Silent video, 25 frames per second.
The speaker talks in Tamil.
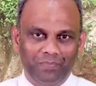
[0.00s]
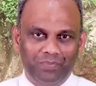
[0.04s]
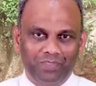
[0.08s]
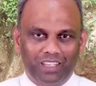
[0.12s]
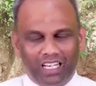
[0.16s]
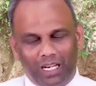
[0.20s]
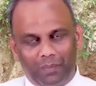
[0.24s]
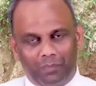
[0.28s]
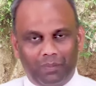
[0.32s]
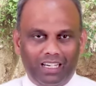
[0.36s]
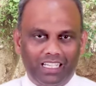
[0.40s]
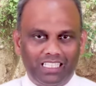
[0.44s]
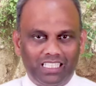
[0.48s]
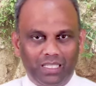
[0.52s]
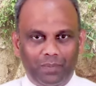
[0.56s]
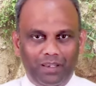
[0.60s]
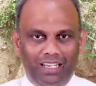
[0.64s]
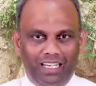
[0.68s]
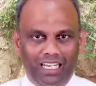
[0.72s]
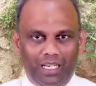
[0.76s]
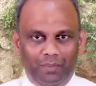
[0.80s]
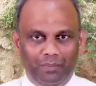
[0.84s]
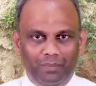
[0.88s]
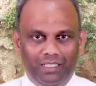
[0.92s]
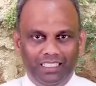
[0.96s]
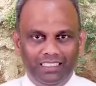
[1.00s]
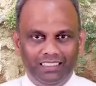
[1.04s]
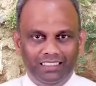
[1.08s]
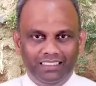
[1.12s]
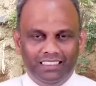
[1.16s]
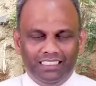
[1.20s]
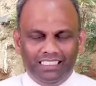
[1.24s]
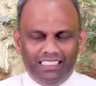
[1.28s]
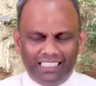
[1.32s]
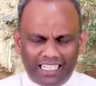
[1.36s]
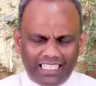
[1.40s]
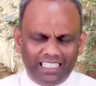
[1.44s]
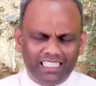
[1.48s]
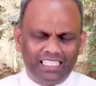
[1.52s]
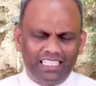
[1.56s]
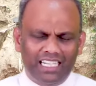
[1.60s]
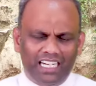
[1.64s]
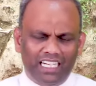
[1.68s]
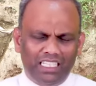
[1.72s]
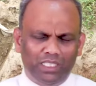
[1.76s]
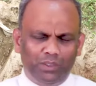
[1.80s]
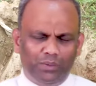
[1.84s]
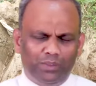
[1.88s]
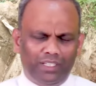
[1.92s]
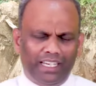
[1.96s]
நம்மளால் ஜெபிக்கலாமா நன்றி
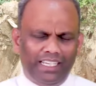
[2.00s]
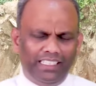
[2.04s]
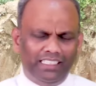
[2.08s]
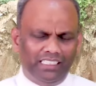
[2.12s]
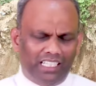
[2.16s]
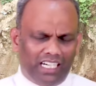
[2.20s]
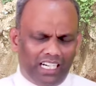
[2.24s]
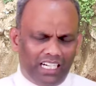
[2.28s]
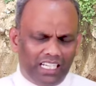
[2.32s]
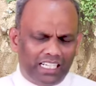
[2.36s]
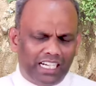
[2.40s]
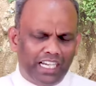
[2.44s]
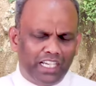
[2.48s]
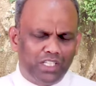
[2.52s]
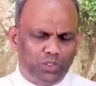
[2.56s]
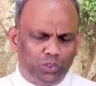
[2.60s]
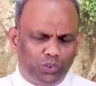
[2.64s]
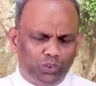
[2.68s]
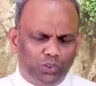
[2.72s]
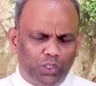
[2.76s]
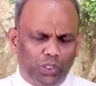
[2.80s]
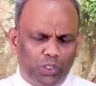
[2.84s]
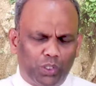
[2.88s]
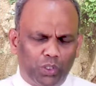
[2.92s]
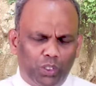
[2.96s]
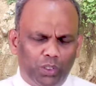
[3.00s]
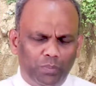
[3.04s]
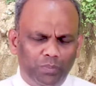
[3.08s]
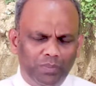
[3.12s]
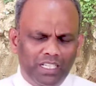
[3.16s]
ஆண்டவரே இந்த நாளுக்காய் சோத்திருக்கிறோம்